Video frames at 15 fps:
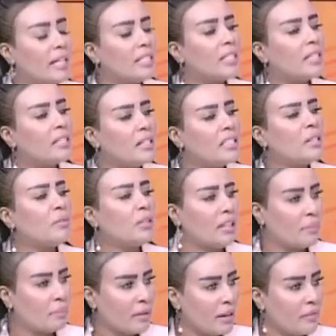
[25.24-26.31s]
تحس ان انت
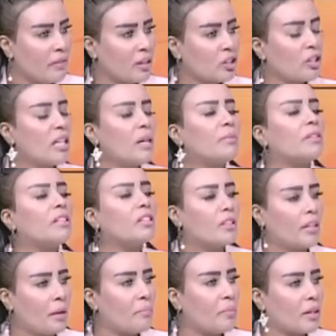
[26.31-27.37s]
بتحبيها فعشان هي
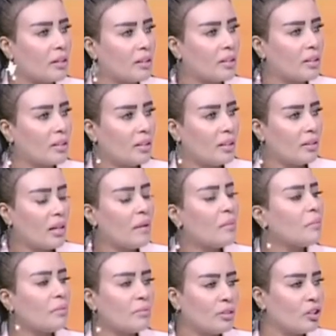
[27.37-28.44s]
بتبتدي تحبك
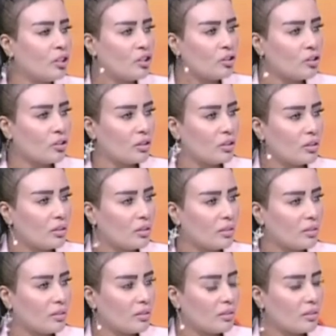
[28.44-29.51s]
هي ما بتبتديش
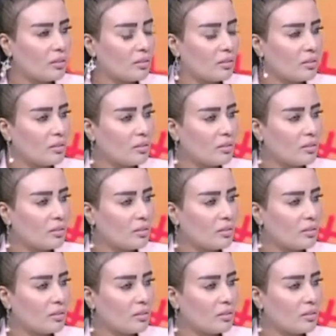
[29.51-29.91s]
ده